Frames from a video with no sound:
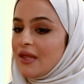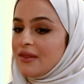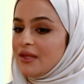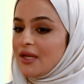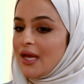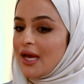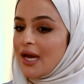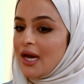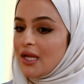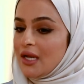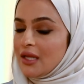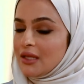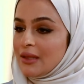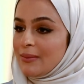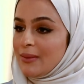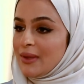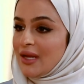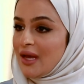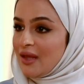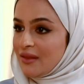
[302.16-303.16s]
هذه الحاله
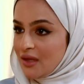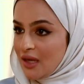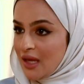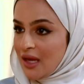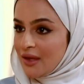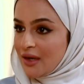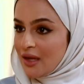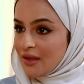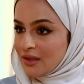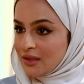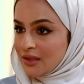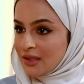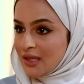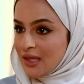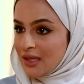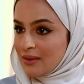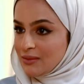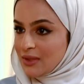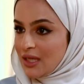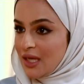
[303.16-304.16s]
طبعا هذه الاعراض اللي
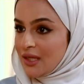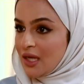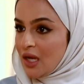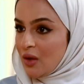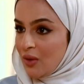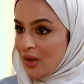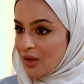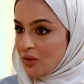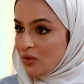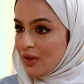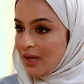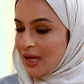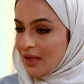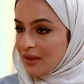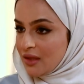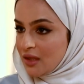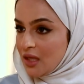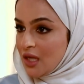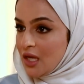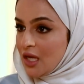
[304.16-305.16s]
تكلمتي عنها او خلينا نقول
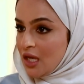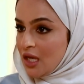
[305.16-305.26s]
هذه